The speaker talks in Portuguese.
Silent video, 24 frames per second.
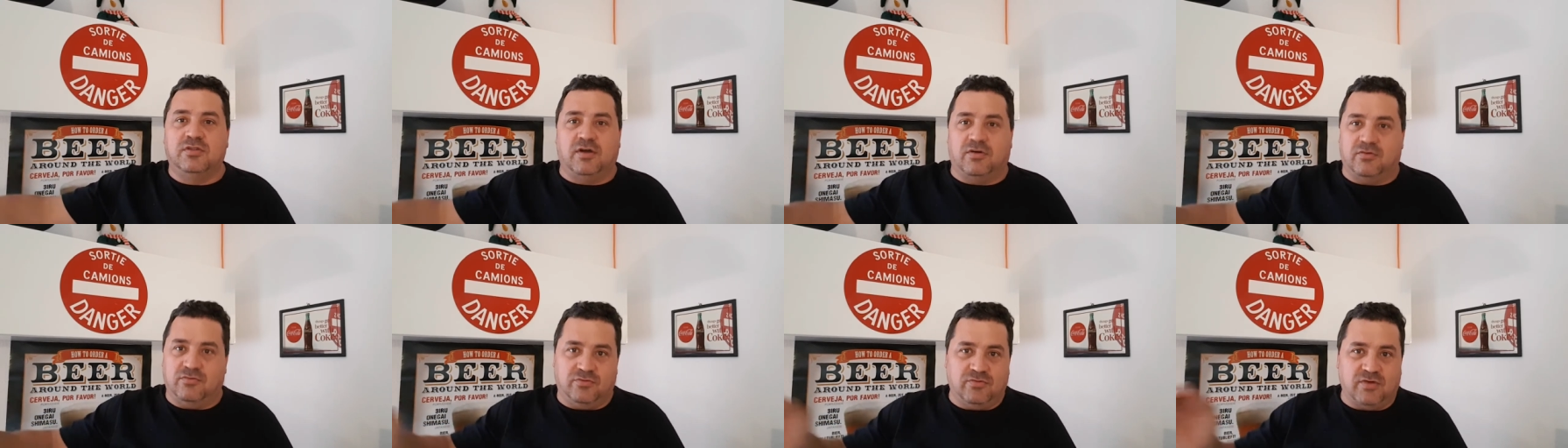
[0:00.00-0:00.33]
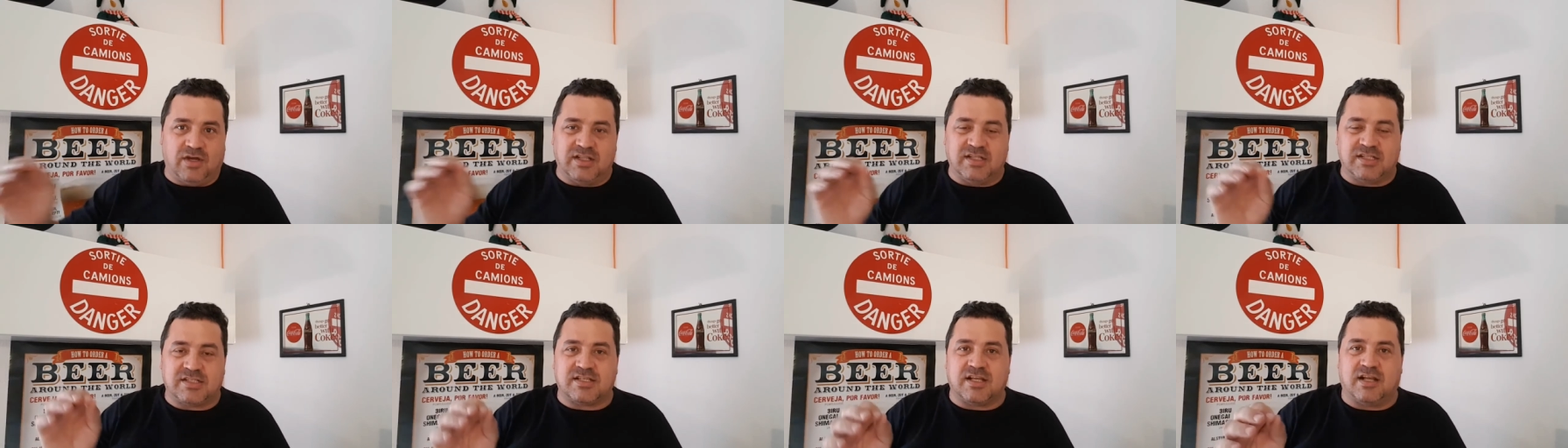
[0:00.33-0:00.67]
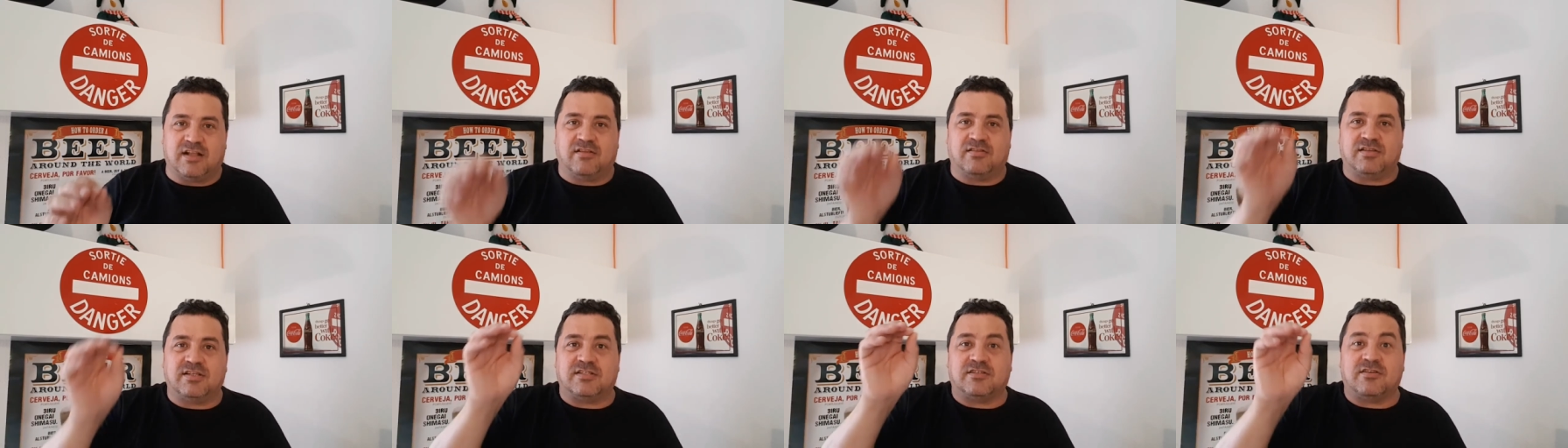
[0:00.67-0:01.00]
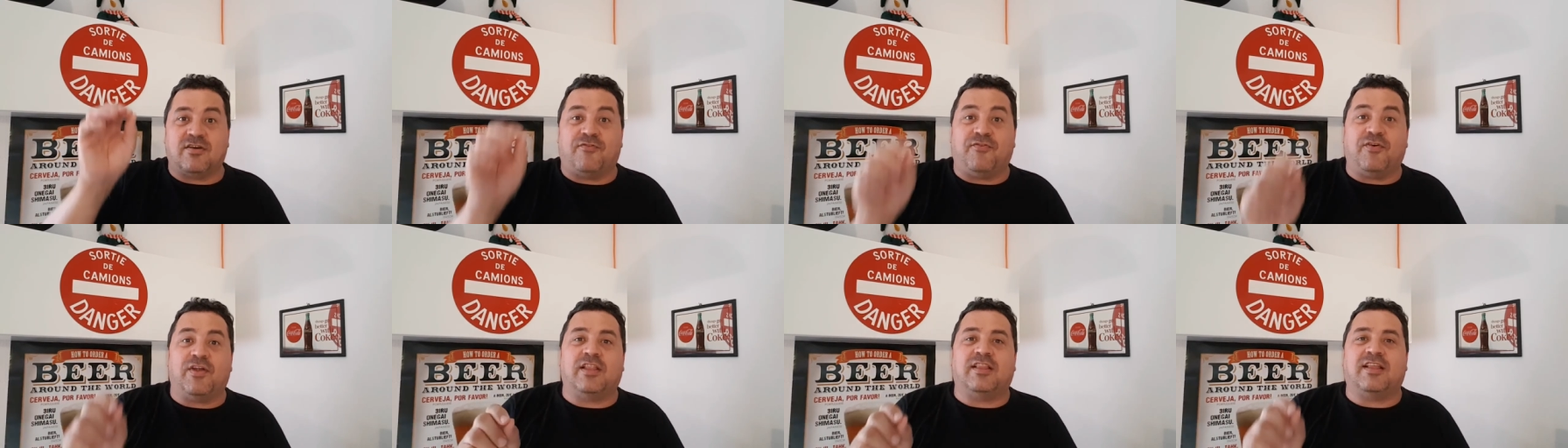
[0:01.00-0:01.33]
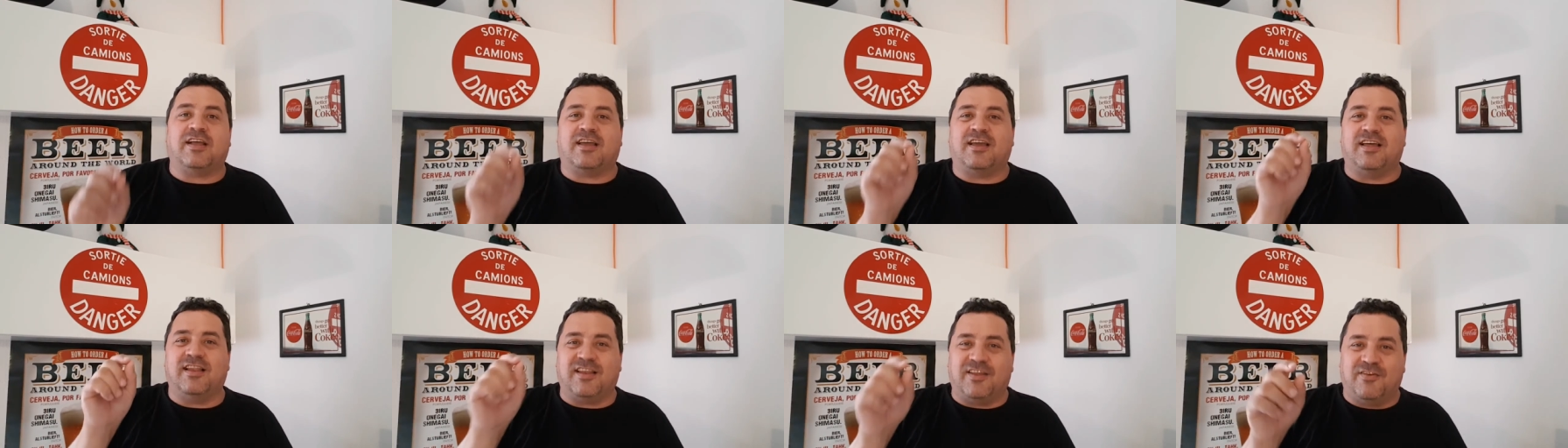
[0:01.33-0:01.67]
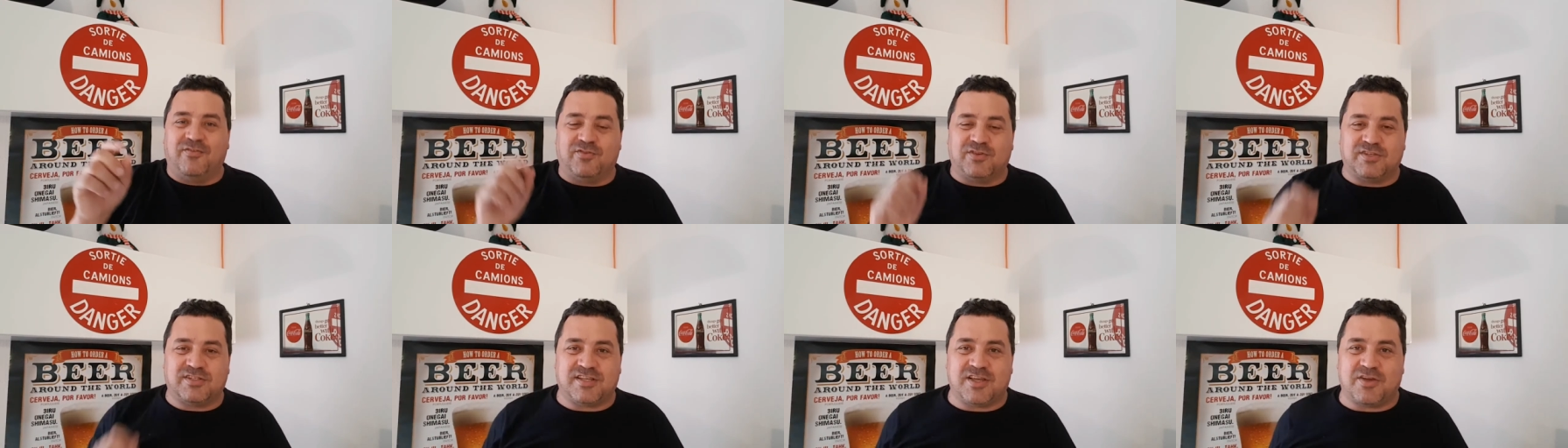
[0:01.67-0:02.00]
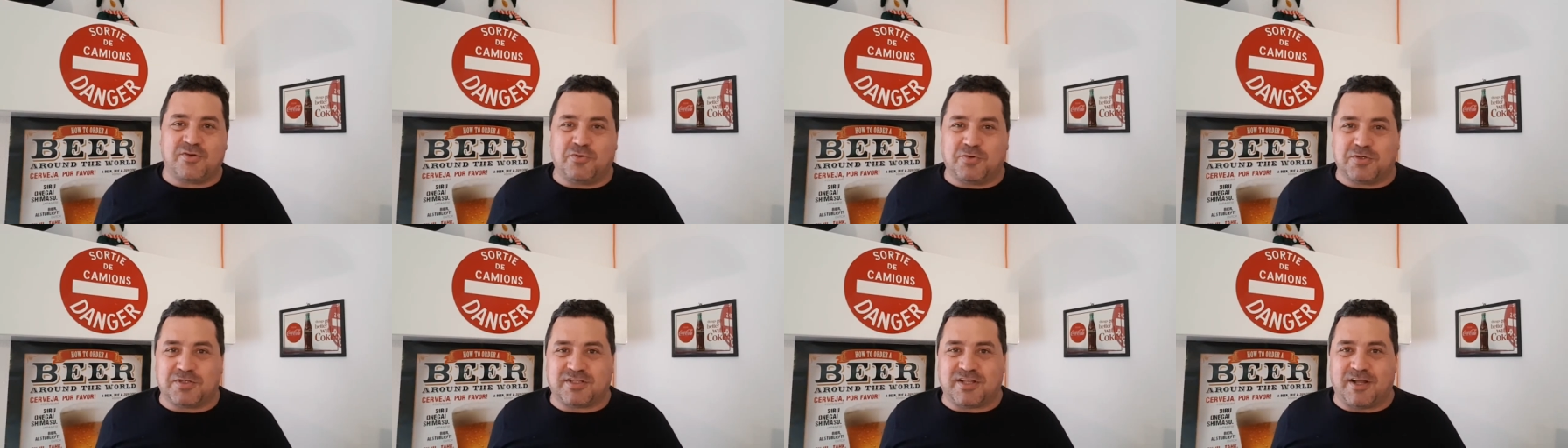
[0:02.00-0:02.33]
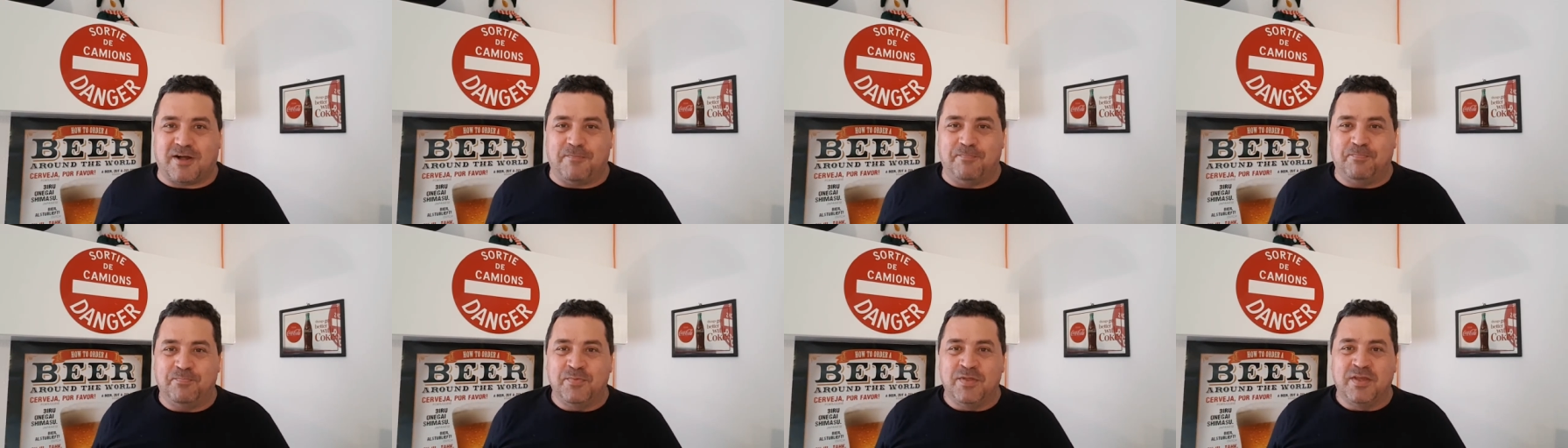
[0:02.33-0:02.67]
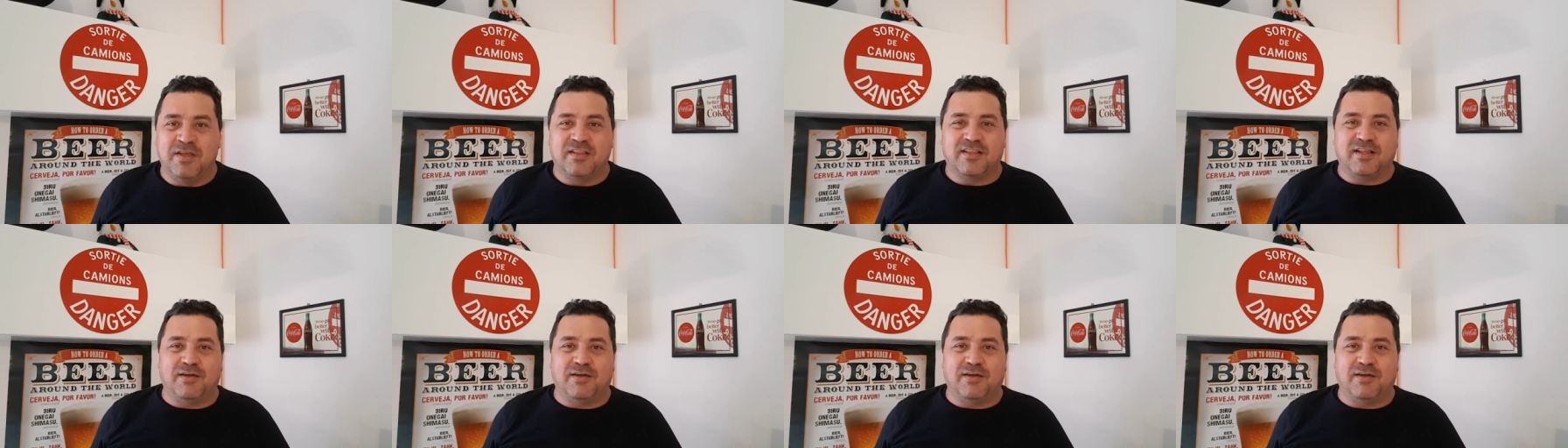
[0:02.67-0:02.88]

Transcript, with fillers: Não, não há necessidade. Você só fala daquele que você gostar,